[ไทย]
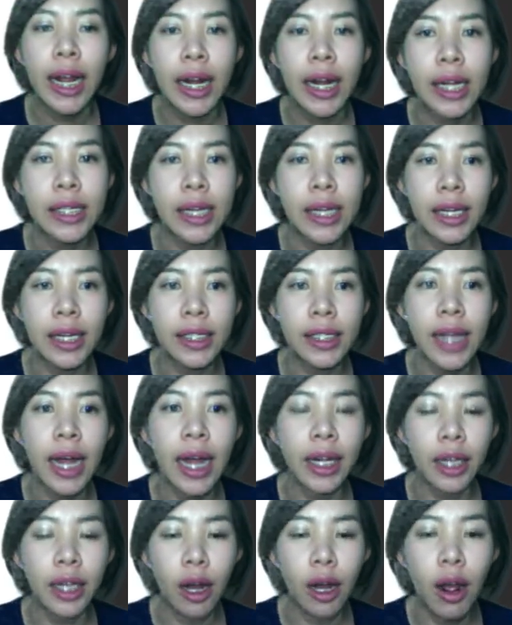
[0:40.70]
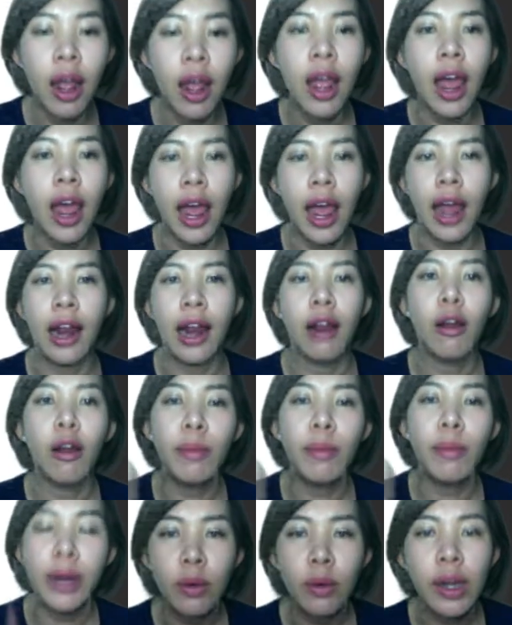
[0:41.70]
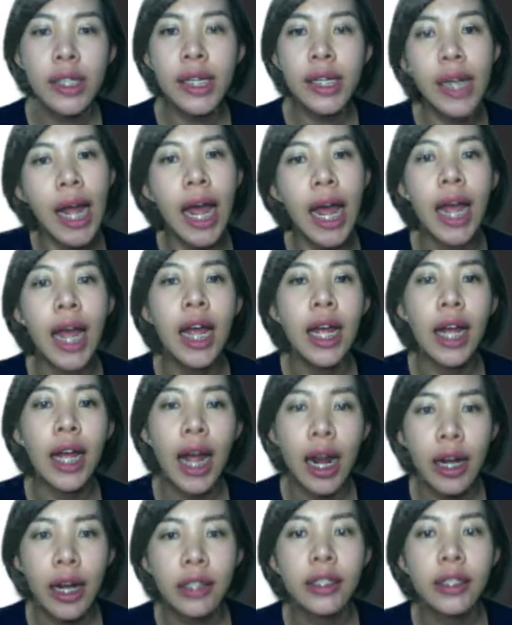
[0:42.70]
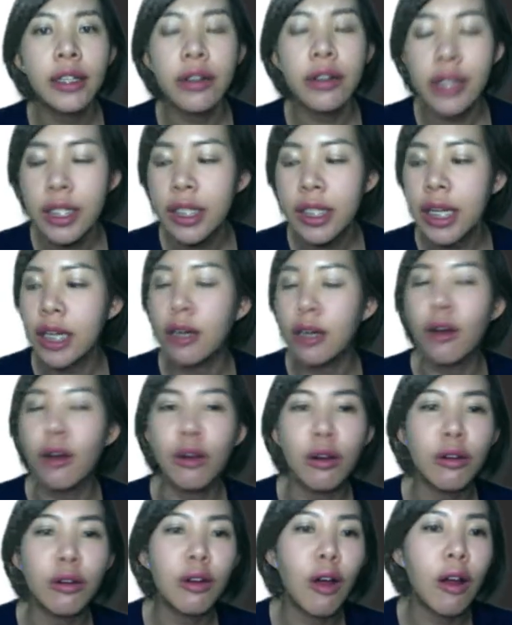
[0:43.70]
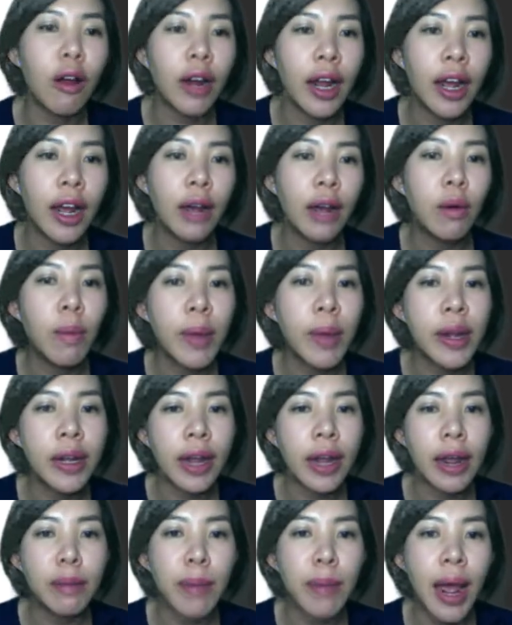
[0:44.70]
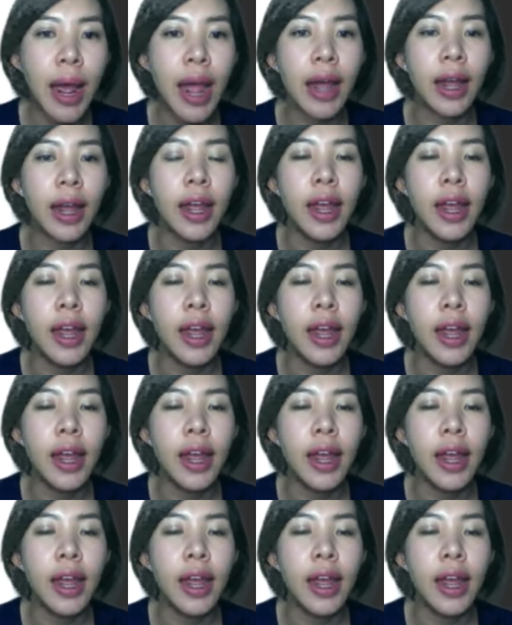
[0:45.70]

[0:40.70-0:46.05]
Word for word: ณาจักรสัตว์เนาะอ่าเราลองมาดูลักษณะคุแรคเตอริสติกของน้องนะคะว่าเป็นยังไงบ้าง